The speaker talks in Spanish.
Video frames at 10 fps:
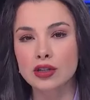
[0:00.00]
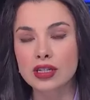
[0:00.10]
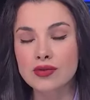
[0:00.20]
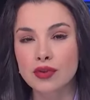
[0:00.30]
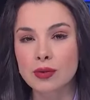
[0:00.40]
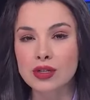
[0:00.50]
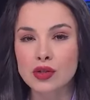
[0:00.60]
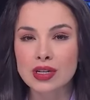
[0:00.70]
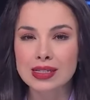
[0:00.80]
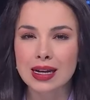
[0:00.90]

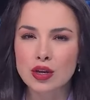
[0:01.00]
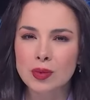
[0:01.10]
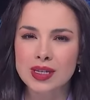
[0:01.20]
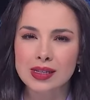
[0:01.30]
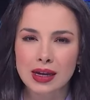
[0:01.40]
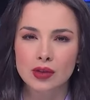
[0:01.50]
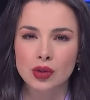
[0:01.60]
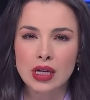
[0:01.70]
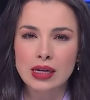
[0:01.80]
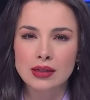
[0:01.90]
informaciones, el año pasado
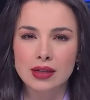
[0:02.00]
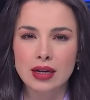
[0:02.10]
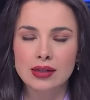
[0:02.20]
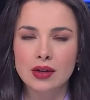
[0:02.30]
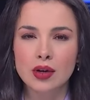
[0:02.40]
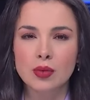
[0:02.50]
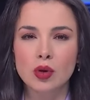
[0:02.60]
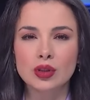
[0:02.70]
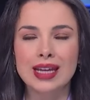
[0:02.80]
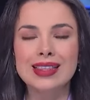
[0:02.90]
se realizaron en
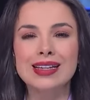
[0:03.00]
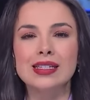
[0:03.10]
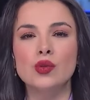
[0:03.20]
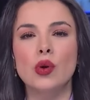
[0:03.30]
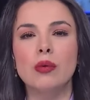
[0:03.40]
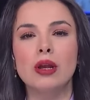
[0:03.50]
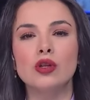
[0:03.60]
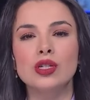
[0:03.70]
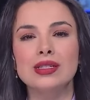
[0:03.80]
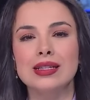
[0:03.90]
Bogotá
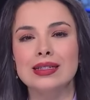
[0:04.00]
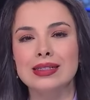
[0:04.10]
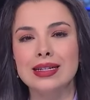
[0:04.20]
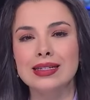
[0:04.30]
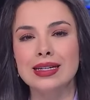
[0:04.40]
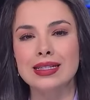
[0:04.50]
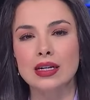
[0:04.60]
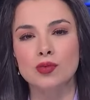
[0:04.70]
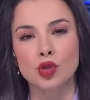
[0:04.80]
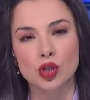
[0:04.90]
19.083
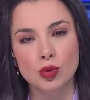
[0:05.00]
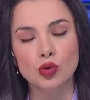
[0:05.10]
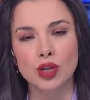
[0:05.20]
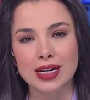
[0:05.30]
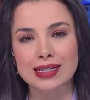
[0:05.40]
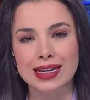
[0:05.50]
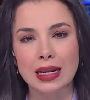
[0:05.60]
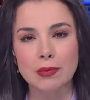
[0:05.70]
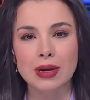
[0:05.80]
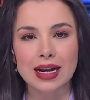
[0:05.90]
interrupciones voluntarias del
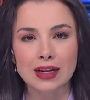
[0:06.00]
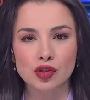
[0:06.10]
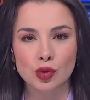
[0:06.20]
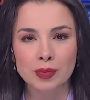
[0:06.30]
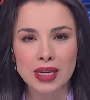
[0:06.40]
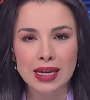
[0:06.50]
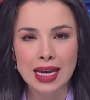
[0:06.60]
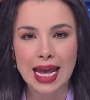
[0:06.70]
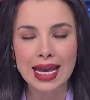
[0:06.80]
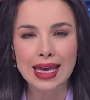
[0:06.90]
embarazo.
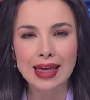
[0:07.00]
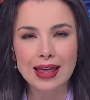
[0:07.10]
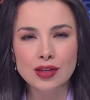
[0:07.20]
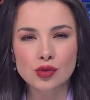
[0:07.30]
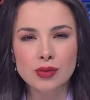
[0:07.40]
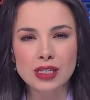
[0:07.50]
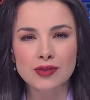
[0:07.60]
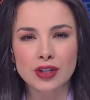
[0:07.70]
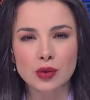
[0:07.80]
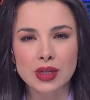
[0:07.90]
¿En qué edades son más
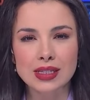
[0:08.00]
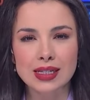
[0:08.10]
frecuentes